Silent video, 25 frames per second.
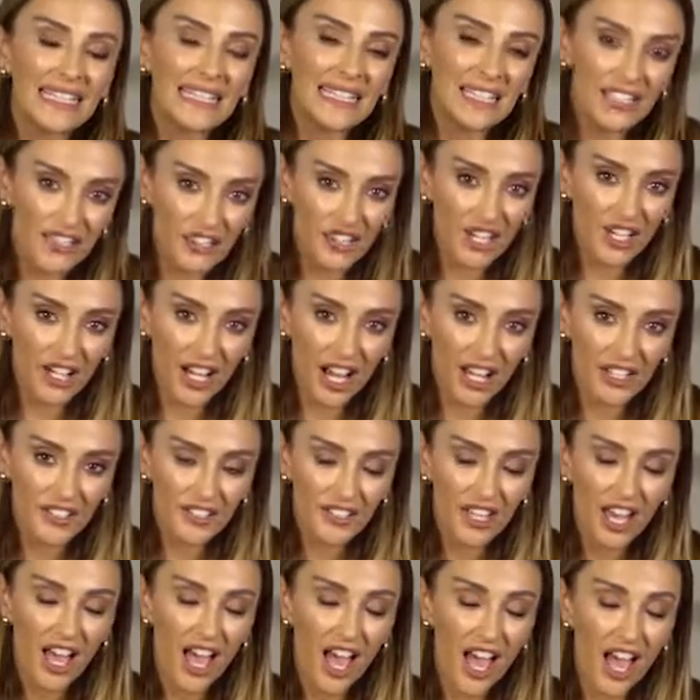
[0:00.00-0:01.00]
İnce
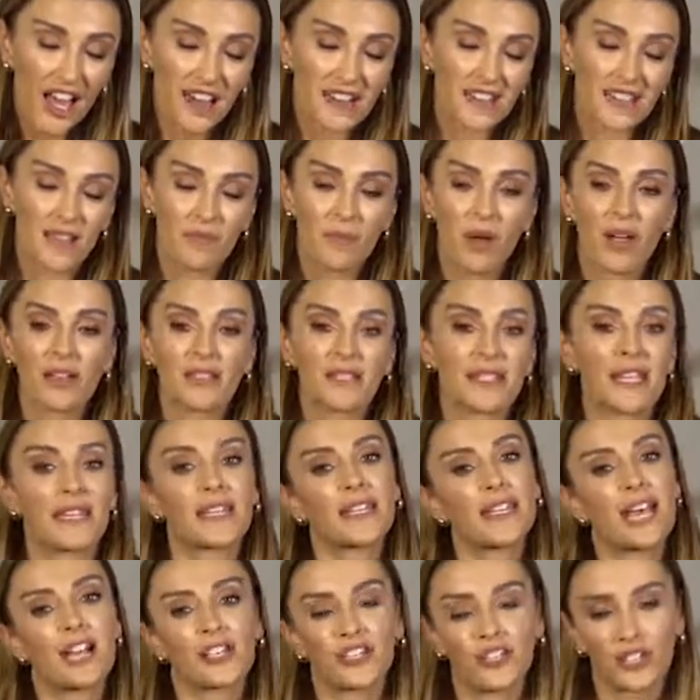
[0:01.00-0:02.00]
kaş her zaman
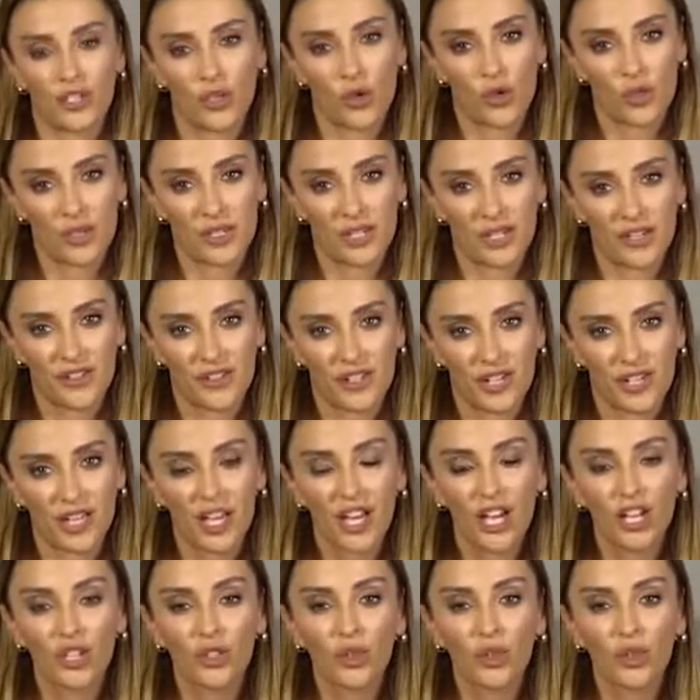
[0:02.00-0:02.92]
seni yaşlı gösterecek.